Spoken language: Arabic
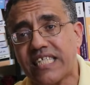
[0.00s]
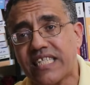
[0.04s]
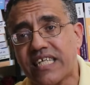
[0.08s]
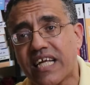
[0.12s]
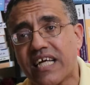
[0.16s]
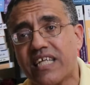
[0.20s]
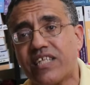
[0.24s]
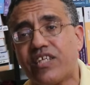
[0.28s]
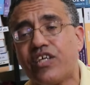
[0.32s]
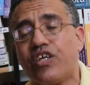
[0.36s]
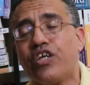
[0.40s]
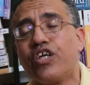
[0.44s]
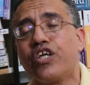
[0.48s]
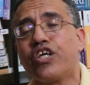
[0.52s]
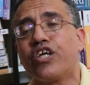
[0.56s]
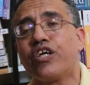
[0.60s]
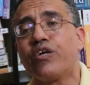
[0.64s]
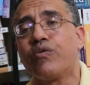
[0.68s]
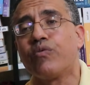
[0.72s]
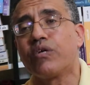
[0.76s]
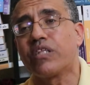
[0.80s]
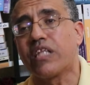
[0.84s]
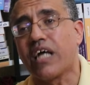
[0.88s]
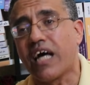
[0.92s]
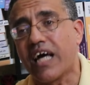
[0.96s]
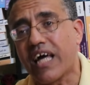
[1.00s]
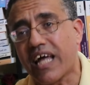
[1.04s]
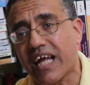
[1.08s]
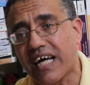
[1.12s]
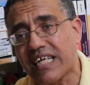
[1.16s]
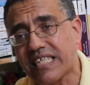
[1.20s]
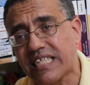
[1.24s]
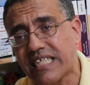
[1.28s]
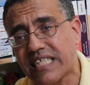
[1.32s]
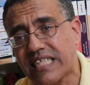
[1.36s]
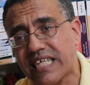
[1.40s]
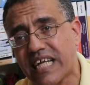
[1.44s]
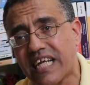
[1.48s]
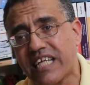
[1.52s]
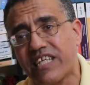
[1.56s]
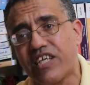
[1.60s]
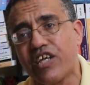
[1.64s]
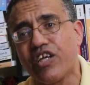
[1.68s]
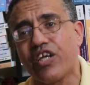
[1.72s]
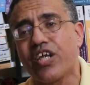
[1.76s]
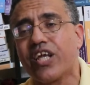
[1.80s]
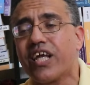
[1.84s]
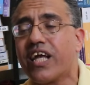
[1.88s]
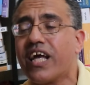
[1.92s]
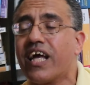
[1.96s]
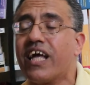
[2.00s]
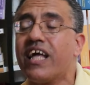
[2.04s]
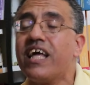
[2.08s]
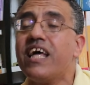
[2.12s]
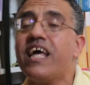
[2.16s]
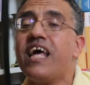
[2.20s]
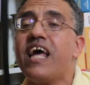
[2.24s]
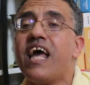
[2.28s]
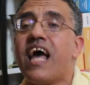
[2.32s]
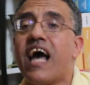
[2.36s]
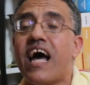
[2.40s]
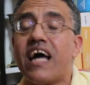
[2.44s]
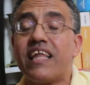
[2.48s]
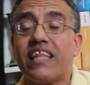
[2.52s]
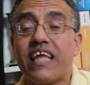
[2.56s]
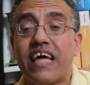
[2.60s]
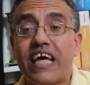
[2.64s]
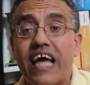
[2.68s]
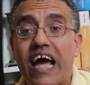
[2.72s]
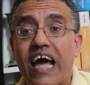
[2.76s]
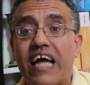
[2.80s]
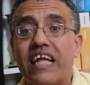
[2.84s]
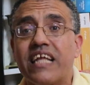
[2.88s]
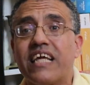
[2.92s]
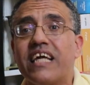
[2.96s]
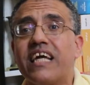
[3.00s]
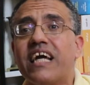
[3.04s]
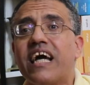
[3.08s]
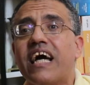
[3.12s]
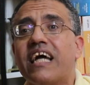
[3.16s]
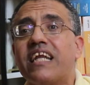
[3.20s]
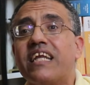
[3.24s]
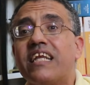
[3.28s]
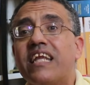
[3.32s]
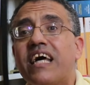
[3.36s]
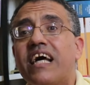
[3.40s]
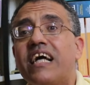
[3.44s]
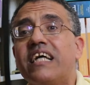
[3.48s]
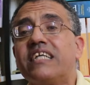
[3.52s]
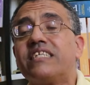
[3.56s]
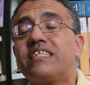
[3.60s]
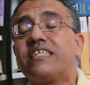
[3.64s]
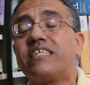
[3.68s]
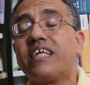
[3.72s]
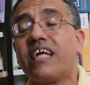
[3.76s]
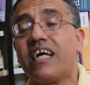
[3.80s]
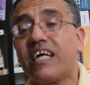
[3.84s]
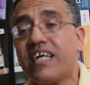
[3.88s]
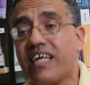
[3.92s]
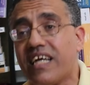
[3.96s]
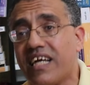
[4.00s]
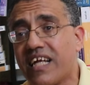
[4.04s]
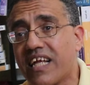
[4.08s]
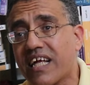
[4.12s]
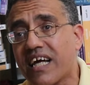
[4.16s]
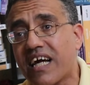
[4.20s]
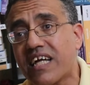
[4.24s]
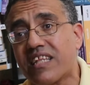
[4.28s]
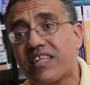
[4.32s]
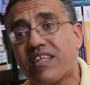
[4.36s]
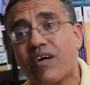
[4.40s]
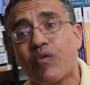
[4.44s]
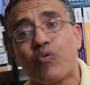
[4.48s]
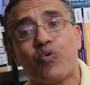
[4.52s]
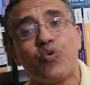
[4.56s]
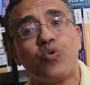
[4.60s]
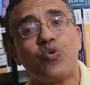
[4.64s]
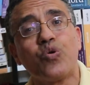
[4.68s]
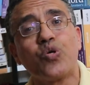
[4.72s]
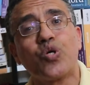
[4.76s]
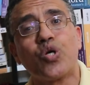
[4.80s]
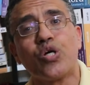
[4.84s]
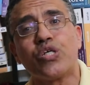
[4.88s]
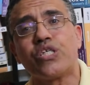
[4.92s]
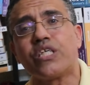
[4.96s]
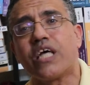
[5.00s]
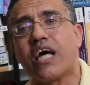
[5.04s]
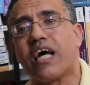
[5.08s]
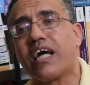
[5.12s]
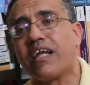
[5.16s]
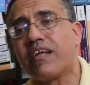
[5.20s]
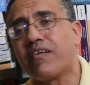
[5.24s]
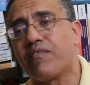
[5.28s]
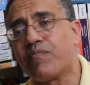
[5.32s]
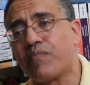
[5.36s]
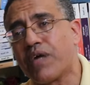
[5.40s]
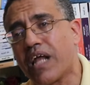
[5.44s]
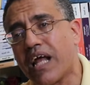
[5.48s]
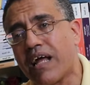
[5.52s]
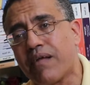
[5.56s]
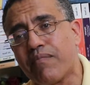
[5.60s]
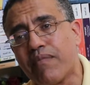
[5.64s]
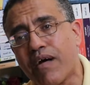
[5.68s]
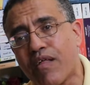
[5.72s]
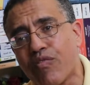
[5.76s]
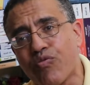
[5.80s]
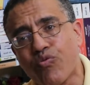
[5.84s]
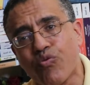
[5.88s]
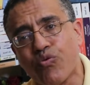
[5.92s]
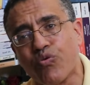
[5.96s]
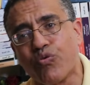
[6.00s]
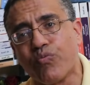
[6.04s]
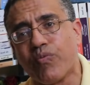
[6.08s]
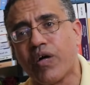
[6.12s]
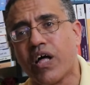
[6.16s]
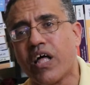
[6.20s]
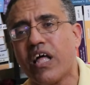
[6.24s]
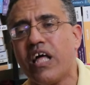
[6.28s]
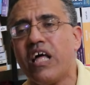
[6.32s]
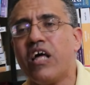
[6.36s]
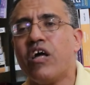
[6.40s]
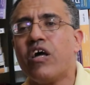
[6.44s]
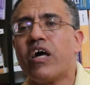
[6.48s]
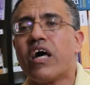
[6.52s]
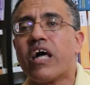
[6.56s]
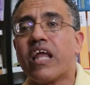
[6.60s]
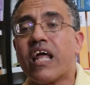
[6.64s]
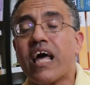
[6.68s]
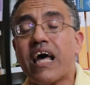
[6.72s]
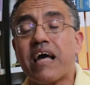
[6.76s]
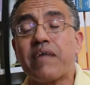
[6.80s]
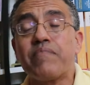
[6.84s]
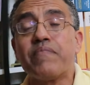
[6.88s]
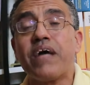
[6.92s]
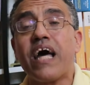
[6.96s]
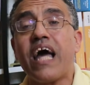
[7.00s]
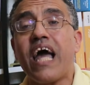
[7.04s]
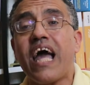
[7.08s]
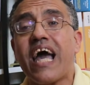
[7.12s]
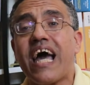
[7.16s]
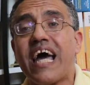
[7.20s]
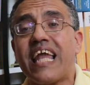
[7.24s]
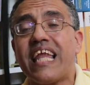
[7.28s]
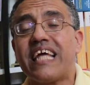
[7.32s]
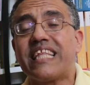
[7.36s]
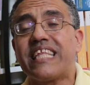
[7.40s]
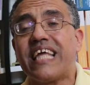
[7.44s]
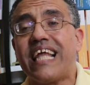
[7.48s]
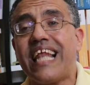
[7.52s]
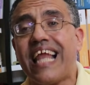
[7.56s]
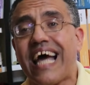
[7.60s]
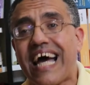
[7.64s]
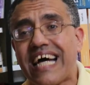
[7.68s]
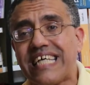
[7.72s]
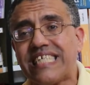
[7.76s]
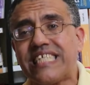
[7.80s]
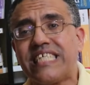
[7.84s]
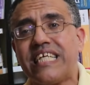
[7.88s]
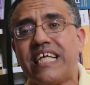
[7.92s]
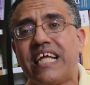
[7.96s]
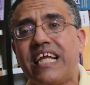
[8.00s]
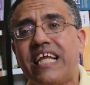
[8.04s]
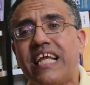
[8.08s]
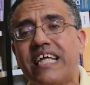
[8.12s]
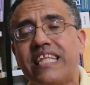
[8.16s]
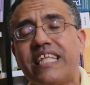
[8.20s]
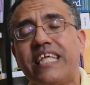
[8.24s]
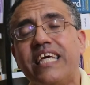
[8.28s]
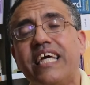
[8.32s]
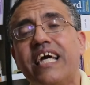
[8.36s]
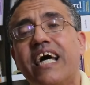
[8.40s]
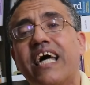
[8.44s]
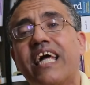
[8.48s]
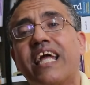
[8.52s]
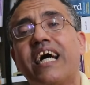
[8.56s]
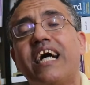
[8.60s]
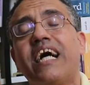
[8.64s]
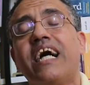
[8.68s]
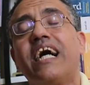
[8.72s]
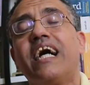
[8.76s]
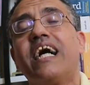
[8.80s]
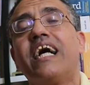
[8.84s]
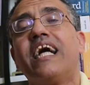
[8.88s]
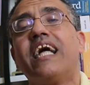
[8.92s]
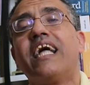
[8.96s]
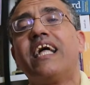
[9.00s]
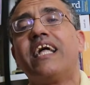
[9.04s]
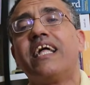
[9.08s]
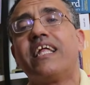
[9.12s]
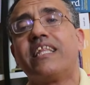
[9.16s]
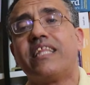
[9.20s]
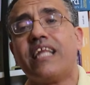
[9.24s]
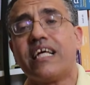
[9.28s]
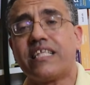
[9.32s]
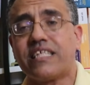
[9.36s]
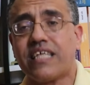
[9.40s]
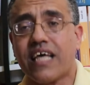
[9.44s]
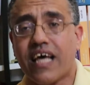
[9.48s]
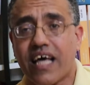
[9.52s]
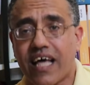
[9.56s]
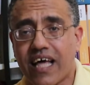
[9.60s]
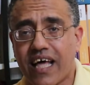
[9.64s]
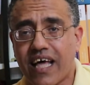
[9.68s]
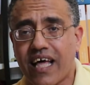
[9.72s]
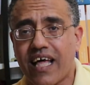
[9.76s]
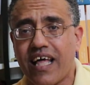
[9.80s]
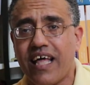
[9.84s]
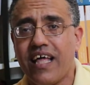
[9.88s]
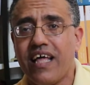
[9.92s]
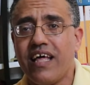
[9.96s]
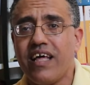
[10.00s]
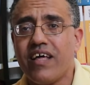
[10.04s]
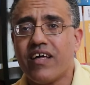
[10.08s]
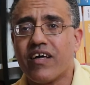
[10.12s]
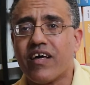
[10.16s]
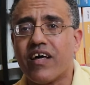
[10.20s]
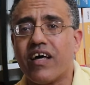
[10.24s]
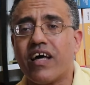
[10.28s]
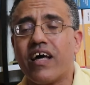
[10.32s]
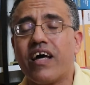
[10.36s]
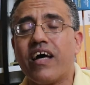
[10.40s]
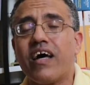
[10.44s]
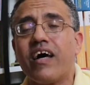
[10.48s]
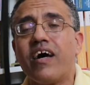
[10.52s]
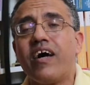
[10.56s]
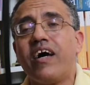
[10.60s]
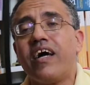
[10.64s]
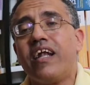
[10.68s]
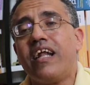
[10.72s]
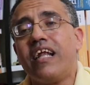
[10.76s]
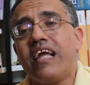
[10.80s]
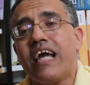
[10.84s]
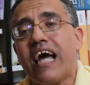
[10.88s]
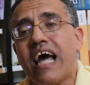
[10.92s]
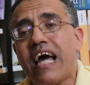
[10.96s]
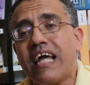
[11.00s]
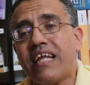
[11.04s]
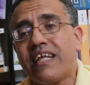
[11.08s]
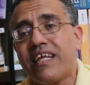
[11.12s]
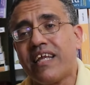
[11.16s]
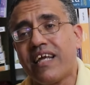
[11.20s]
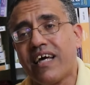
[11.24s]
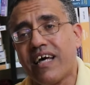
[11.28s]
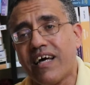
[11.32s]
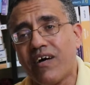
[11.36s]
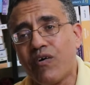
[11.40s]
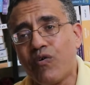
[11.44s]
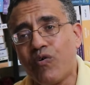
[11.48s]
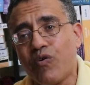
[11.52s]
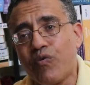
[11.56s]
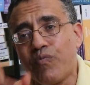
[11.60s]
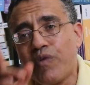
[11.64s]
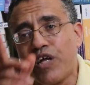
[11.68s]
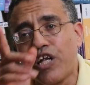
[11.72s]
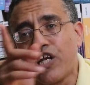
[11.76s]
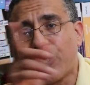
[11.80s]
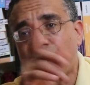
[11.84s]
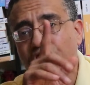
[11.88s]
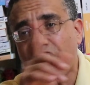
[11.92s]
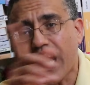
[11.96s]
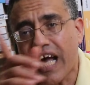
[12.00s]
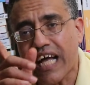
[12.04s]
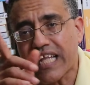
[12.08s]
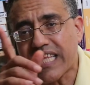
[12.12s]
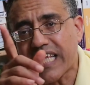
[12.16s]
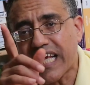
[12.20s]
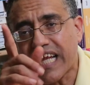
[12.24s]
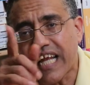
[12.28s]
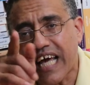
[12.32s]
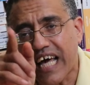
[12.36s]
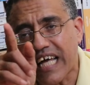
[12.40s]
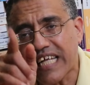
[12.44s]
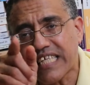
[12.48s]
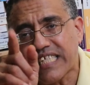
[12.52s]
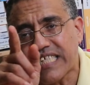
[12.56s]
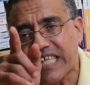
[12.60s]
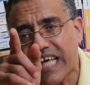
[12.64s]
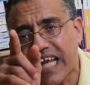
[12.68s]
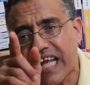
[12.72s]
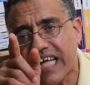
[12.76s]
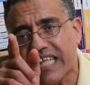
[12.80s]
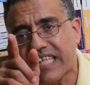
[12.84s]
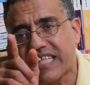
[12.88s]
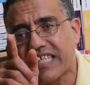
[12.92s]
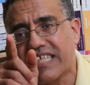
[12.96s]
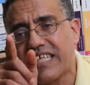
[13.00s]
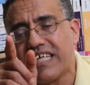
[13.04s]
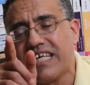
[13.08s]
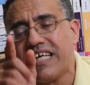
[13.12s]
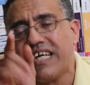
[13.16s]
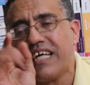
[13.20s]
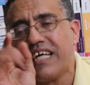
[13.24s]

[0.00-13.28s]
استراتيجي وطائرات استراتيجية هذا يعني أن إسرائيل قد تكون جزءا من المنظومة رغم حالة العزل التي أرادتها آه، لأنه من جهة أرسلت